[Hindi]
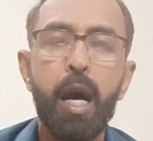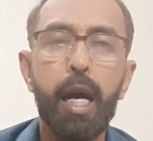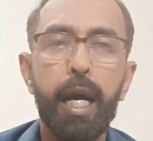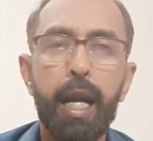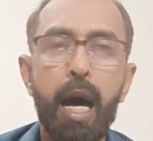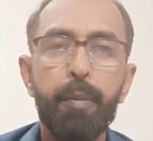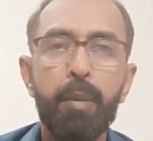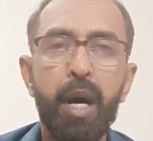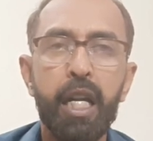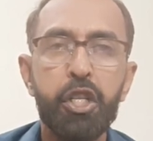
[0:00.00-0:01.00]
अगर आप
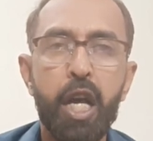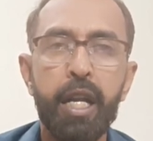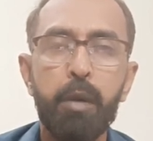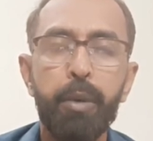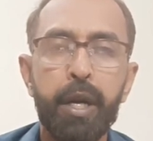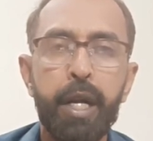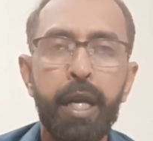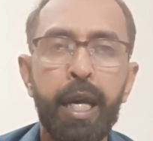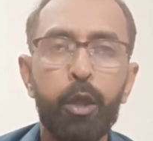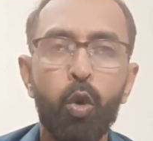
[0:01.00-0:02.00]
हमारे चैनल पर
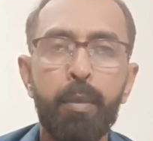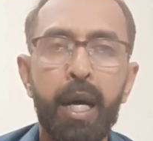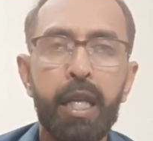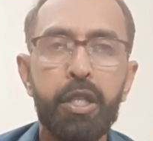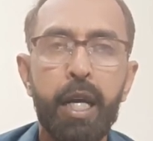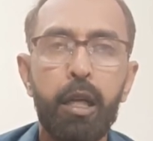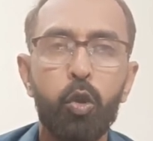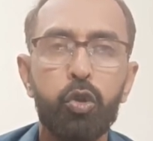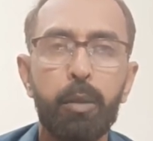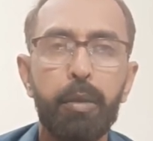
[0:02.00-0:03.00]
नए हैं तो हमारे चैनल
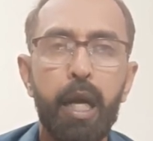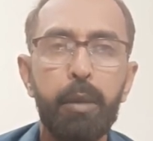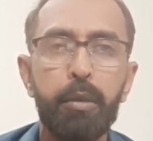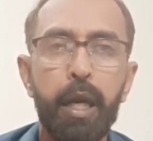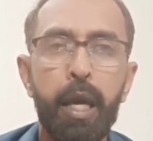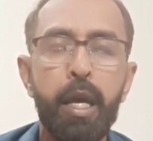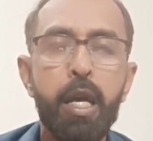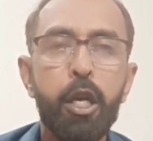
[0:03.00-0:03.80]
को सब्सक्राइब करें